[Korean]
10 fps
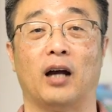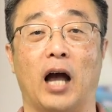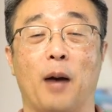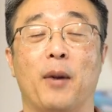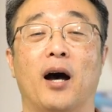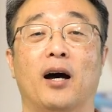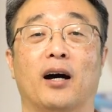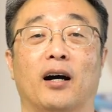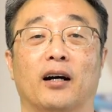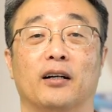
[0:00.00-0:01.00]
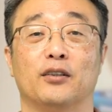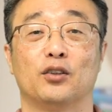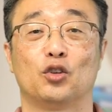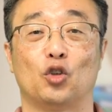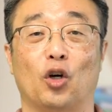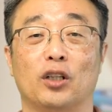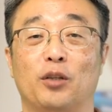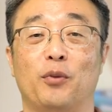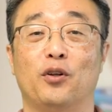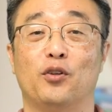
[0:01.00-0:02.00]
아마 저
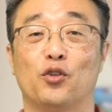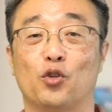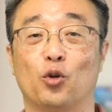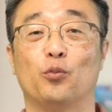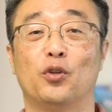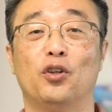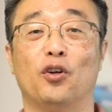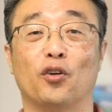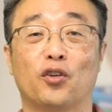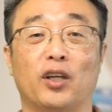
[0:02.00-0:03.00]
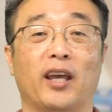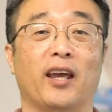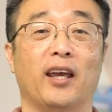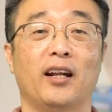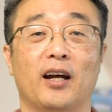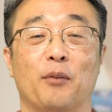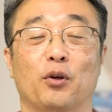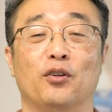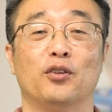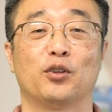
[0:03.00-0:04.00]
같으면은 저놈들을 어떻게 해라
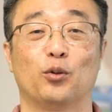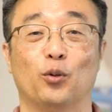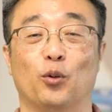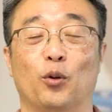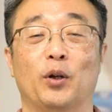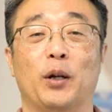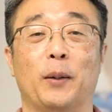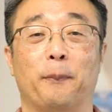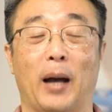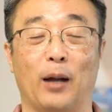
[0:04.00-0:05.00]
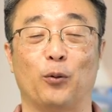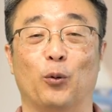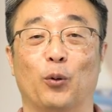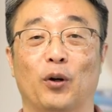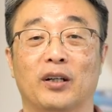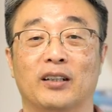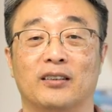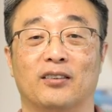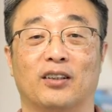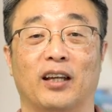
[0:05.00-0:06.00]
뭐 이런 식으로 바로
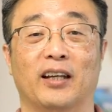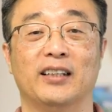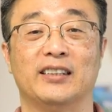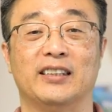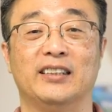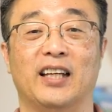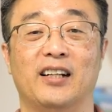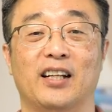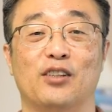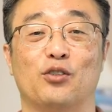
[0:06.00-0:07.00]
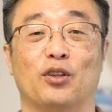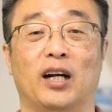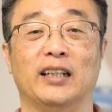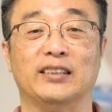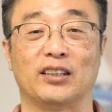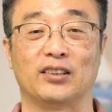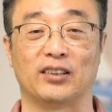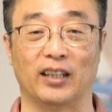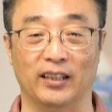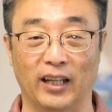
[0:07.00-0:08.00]
그렇게 징계를 내릴 수가 있었을
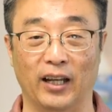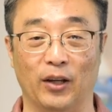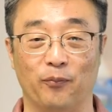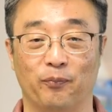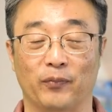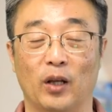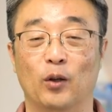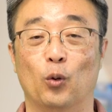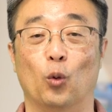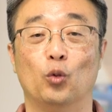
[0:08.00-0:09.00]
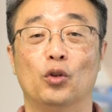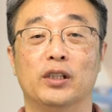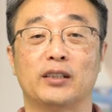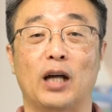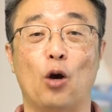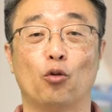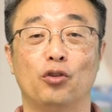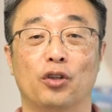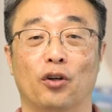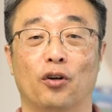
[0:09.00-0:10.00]
텐데 오늘 이
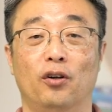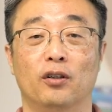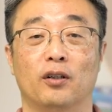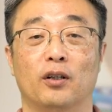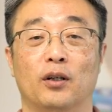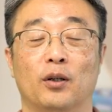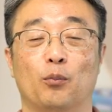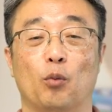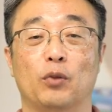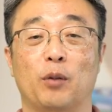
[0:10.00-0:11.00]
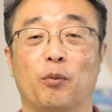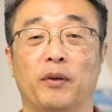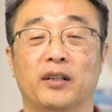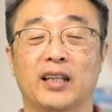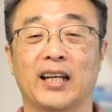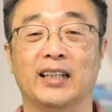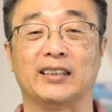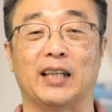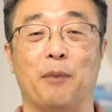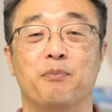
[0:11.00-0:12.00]
사울은요 본문에 보면은
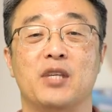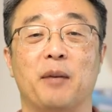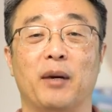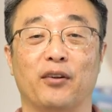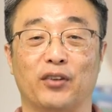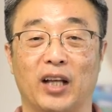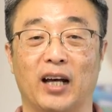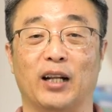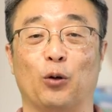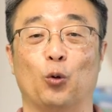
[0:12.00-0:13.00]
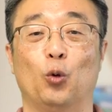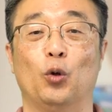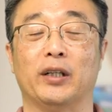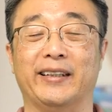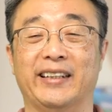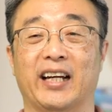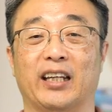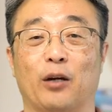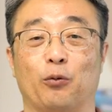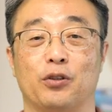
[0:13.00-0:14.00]
잠잠하였다라고
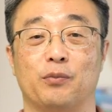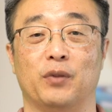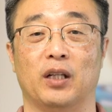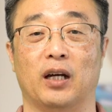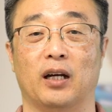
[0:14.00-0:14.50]
이야기하고 있습니다.